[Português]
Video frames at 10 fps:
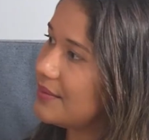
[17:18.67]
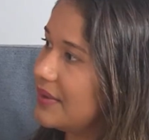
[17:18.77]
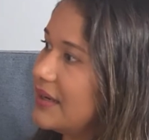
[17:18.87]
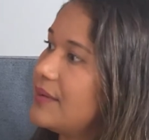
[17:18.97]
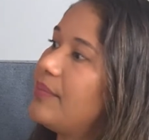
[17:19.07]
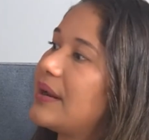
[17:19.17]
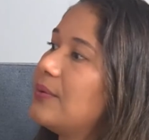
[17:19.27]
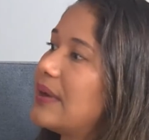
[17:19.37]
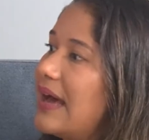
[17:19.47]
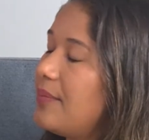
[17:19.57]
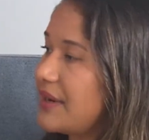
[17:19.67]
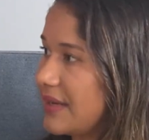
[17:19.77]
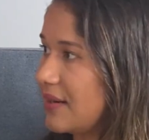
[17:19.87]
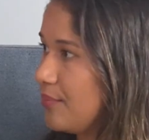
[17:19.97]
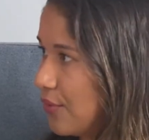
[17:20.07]
mãe para o lar para
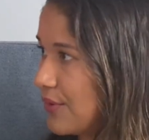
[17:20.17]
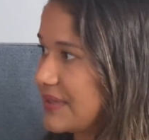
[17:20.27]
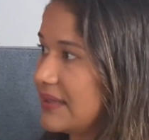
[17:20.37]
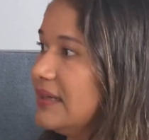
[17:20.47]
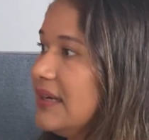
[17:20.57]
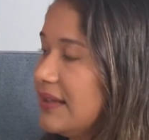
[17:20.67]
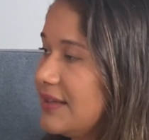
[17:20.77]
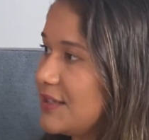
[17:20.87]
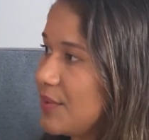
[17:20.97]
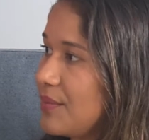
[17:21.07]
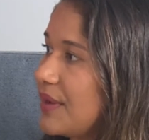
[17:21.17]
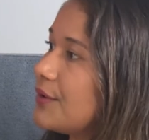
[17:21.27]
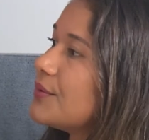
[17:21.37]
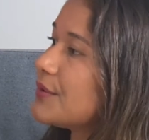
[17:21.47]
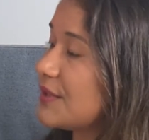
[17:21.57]
que ela possa, nesse
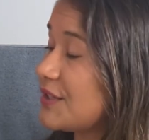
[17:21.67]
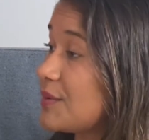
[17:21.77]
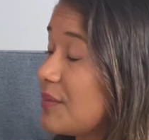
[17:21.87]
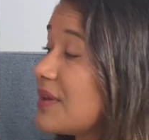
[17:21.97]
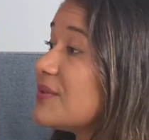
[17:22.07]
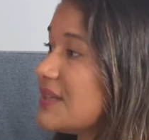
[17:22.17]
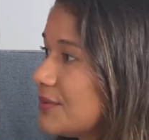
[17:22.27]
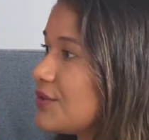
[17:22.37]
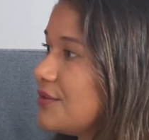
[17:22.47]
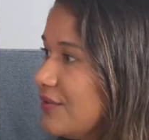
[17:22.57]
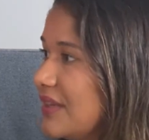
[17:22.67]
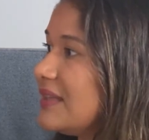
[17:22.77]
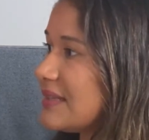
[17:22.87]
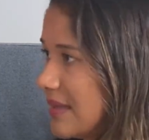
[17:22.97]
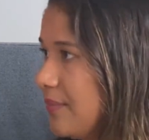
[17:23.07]
primeiro, nesses primeiros anos de
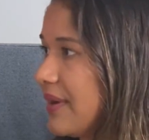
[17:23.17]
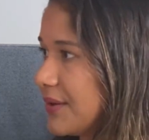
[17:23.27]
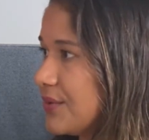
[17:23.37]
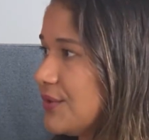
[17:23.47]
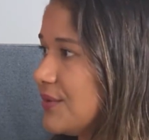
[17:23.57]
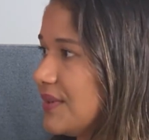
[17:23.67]
vida, estar perto dos